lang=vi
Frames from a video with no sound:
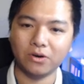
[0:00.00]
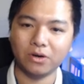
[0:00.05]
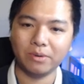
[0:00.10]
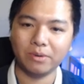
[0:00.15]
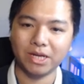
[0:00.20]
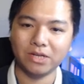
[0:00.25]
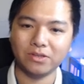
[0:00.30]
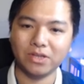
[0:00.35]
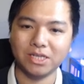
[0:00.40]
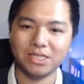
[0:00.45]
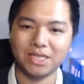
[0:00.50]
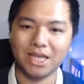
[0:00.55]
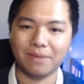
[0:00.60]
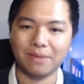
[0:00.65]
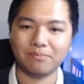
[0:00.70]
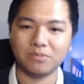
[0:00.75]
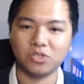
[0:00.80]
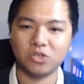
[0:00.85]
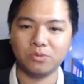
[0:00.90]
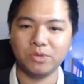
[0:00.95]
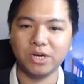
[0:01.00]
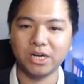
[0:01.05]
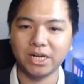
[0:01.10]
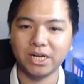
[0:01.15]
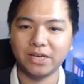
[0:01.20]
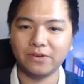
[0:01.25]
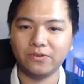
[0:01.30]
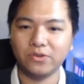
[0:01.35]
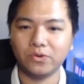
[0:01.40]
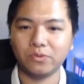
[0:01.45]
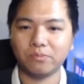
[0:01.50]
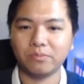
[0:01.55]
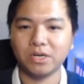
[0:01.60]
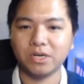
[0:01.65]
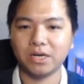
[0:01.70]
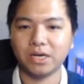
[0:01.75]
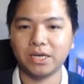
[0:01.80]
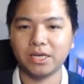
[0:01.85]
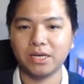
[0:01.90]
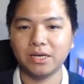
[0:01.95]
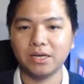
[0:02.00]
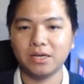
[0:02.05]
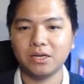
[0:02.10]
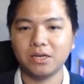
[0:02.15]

các bạn có thể giảm số bước đi, ví dụ 10,